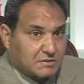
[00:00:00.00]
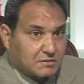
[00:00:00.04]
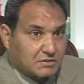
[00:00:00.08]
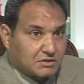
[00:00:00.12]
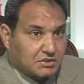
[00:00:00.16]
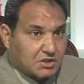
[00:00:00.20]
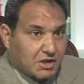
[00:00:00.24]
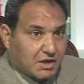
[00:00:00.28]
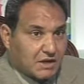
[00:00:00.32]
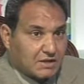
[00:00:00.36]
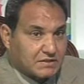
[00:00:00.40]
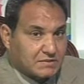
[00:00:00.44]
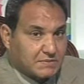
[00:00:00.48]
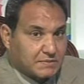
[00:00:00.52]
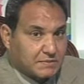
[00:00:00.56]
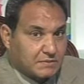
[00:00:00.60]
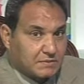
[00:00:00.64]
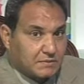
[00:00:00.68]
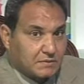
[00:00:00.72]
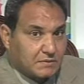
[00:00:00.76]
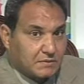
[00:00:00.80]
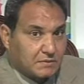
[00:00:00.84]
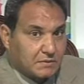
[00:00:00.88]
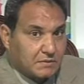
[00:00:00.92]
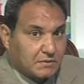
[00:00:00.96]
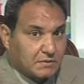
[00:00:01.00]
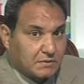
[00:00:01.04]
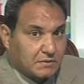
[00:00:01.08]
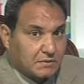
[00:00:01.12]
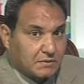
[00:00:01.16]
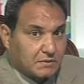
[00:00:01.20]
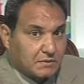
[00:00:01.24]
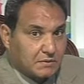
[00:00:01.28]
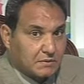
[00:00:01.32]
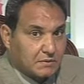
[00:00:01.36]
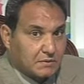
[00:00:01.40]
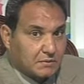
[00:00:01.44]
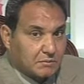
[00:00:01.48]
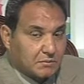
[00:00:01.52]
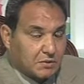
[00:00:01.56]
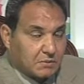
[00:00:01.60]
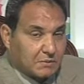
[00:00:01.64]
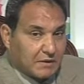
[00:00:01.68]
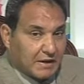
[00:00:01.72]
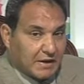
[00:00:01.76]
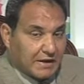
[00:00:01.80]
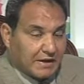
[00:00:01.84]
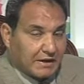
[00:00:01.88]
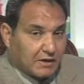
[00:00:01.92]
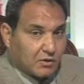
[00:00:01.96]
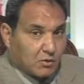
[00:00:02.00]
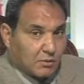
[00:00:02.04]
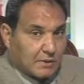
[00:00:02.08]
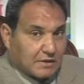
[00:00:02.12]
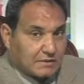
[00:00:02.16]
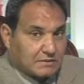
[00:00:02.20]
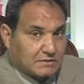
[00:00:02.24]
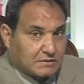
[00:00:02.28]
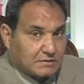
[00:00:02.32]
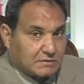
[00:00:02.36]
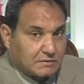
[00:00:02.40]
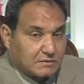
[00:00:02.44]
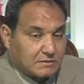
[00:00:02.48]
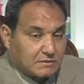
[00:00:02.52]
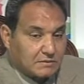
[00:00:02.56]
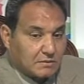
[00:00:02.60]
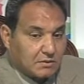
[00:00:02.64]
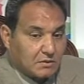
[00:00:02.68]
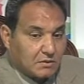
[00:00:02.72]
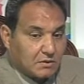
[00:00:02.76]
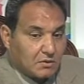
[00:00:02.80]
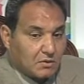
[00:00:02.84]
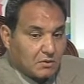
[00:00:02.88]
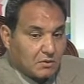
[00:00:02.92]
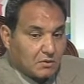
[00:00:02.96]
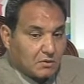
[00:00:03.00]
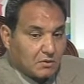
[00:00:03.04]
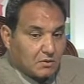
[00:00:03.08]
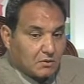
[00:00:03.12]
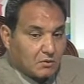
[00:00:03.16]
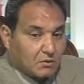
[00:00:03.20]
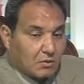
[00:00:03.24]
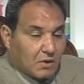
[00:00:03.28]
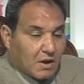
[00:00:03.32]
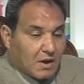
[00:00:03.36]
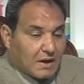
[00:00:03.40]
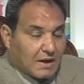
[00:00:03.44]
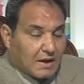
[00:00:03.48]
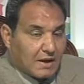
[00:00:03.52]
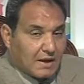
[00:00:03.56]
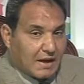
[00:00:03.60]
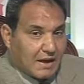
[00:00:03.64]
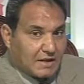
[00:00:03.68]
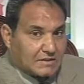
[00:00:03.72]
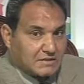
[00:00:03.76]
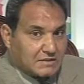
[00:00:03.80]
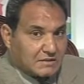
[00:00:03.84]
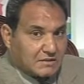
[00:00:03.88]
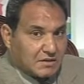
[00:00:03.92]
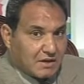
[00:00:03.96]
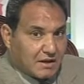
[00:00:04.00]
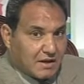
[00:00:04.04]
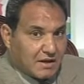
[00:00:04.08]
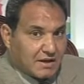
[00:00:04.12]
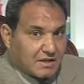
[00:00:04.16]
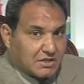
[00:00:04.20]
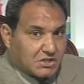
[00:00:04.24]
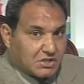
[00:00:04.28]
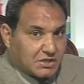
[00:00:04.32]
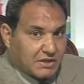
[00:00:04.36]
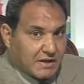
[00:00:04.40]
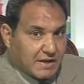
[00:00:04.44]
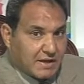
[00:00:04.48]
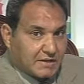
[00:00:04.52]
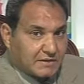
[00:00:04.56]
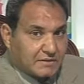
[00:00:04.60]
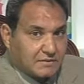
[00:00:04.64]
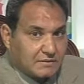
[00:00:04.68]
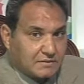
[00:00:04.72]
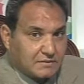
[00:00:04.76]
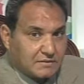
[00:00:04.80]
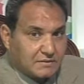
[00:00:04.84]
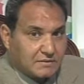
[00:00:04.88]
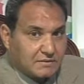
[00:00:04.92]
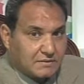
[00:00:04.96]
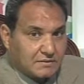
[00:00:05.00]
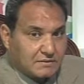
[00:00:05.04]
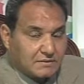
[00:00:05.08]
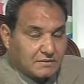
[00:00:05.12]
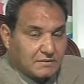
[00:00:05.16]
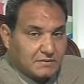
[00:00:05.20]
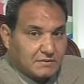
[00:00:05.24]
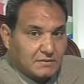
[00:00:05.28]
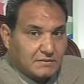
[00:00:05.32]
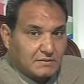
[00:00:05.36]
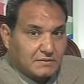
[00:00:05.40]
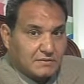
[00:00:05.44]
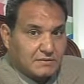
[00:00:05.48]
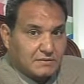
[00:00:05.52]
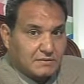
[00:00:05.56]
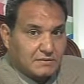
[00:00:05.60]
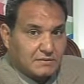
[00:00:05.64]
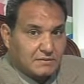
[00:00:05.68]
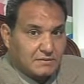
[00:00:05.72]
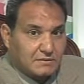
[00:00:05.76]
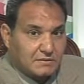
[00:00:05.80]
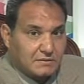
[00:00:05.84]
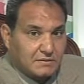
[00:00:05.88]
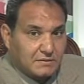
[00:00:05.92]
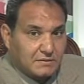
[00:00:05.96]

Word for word: آه. شخص من مناخيره بس من مناخيره بس اه وقال لك عايزين نغير الشريان؟ لا ده انا